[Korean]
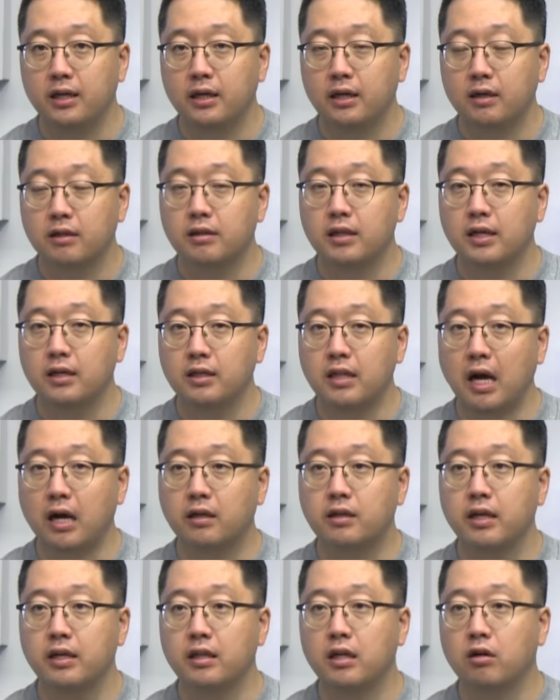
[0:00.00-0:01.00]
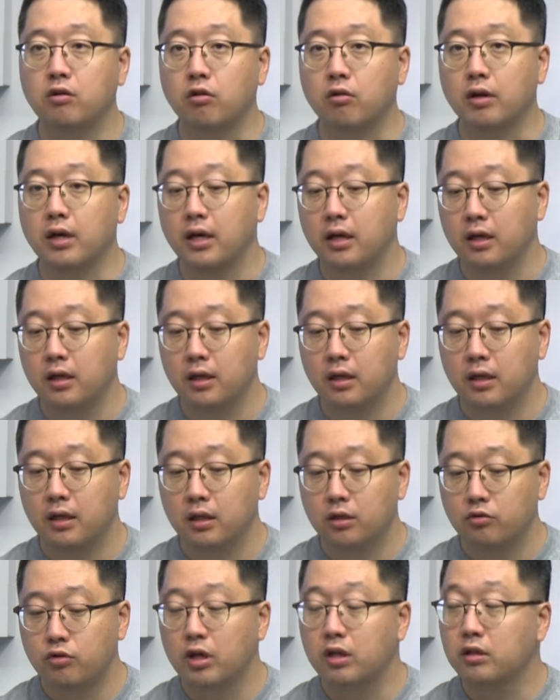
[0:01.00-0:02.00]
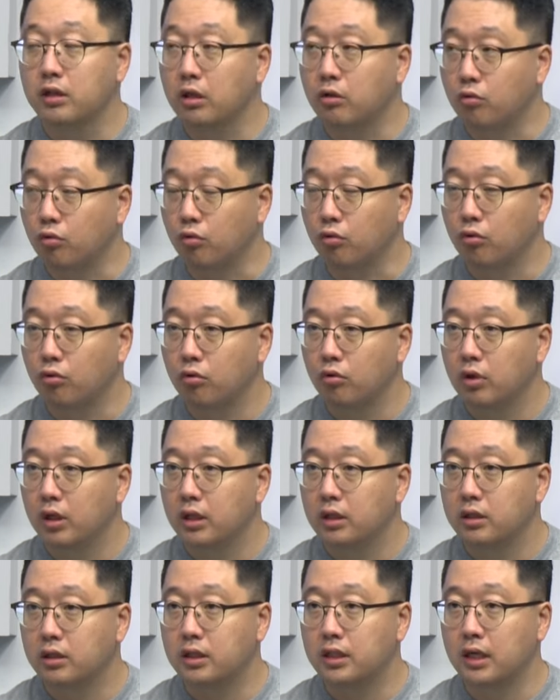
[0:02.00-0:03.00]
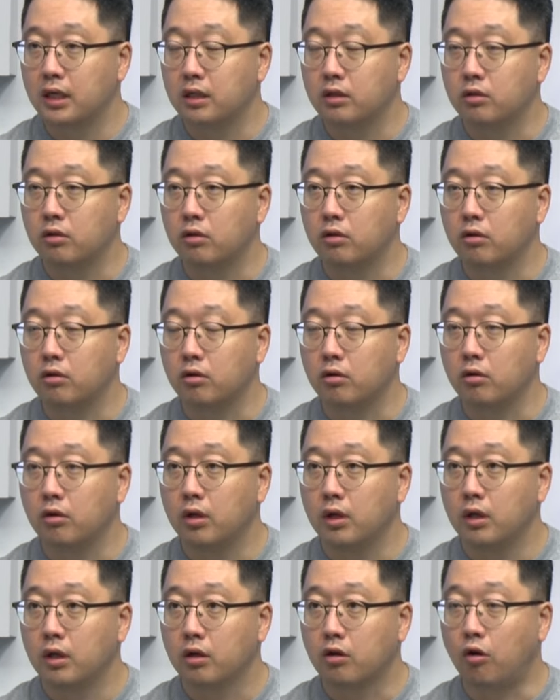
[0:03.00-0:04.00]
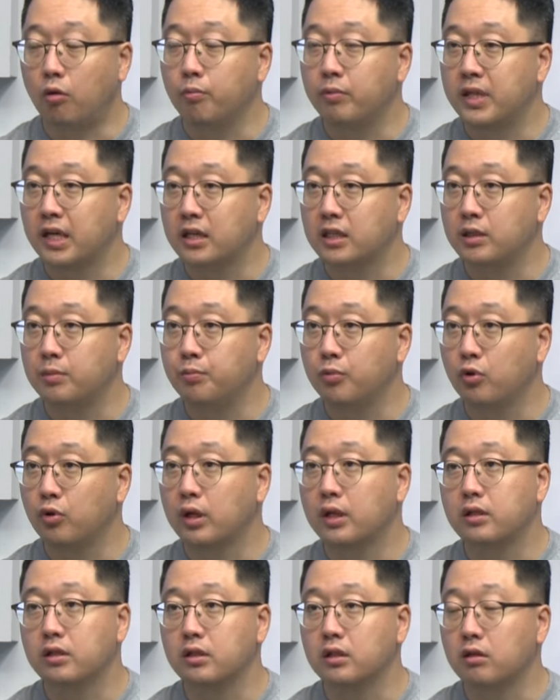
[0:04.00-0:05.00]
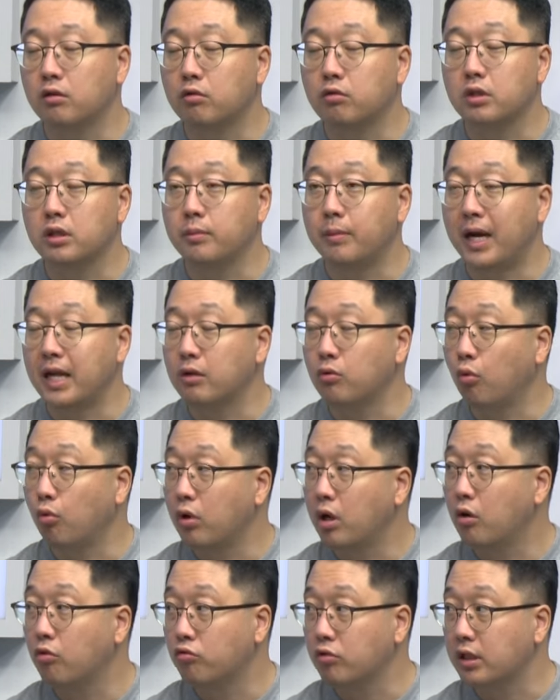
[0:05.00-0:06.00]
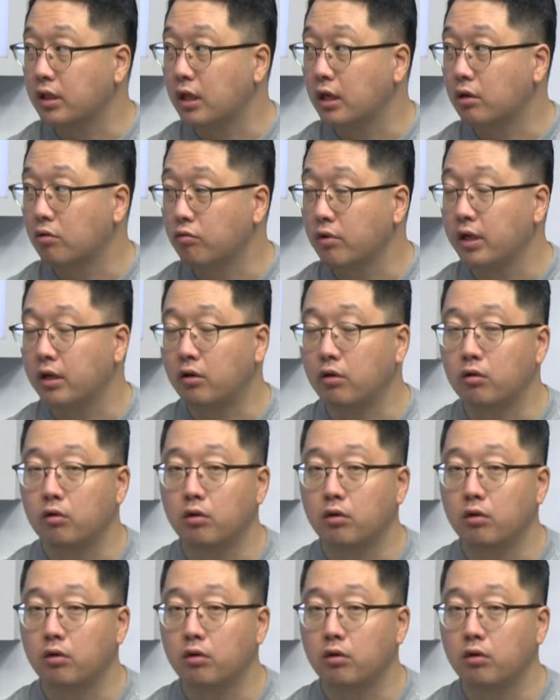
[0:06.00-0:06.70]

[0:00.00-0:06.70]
근데 이 다크앤다커가 최근에 또 시장에서 네. 검색 지표라든지 이런 것들이 많이 올라오고 있다라고 해요.